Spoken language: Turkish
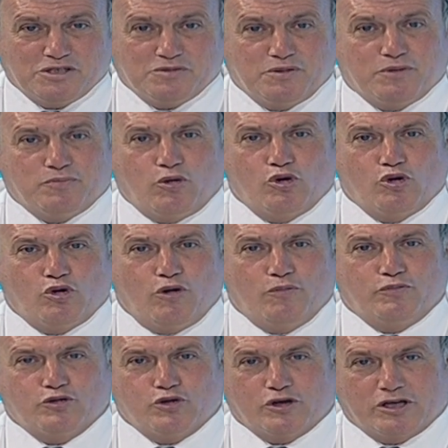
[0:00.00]
bir poligon
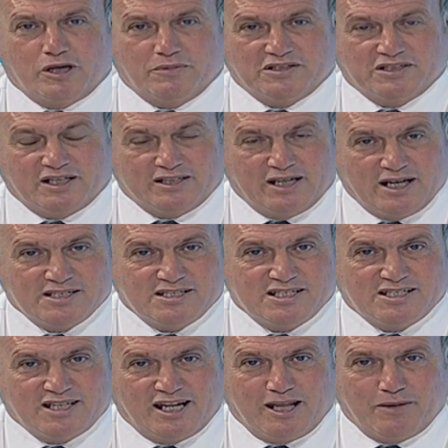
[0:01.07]
programında daha
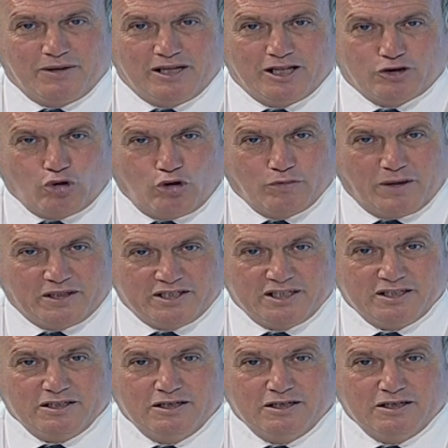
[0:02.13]
sizlerle birlikte olmanın